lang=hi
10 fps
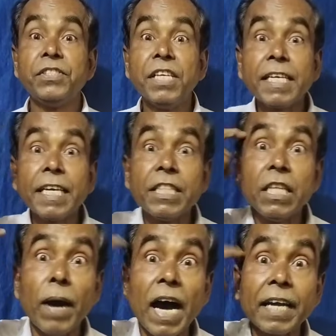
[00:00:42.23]
जिनके
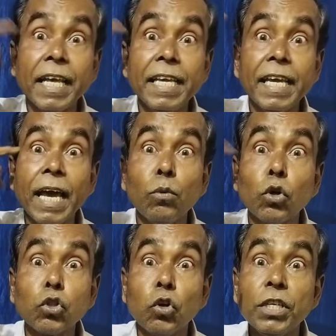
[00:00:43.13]
दिमाग नहीं है
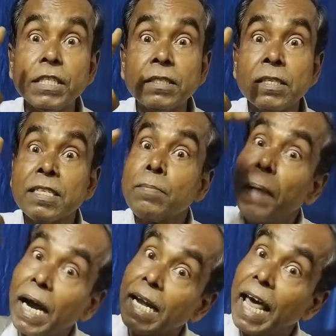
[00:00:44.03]
वो तो इस
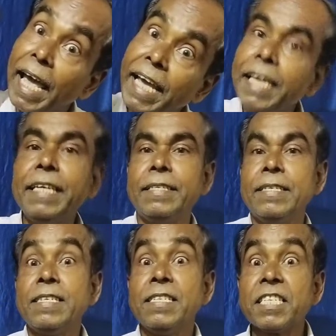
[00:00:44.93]
पागल है ही
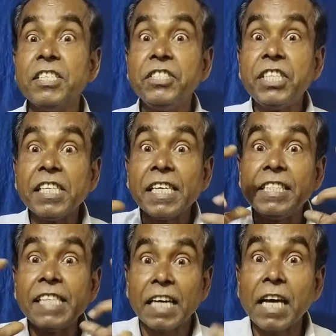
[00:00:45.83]
लेकिन जिनके
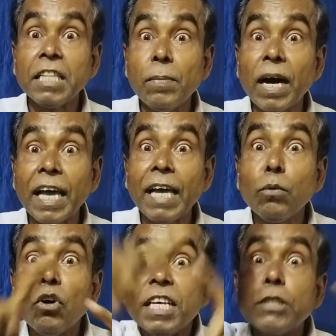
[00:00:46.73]
ज़्यादा दिमाग है
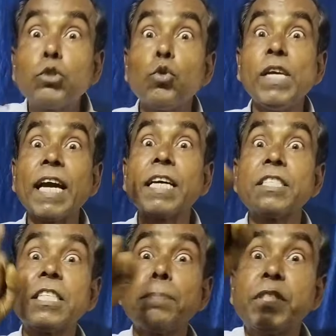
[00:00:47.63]
वो इस दुनिया का
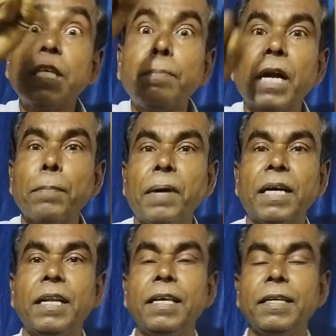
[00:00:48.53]
सबसे बड़ा
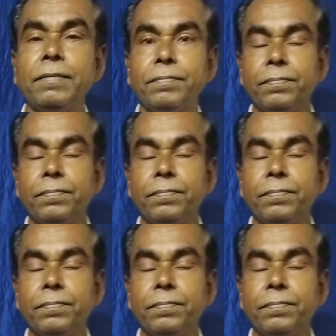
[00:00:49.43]
पागल है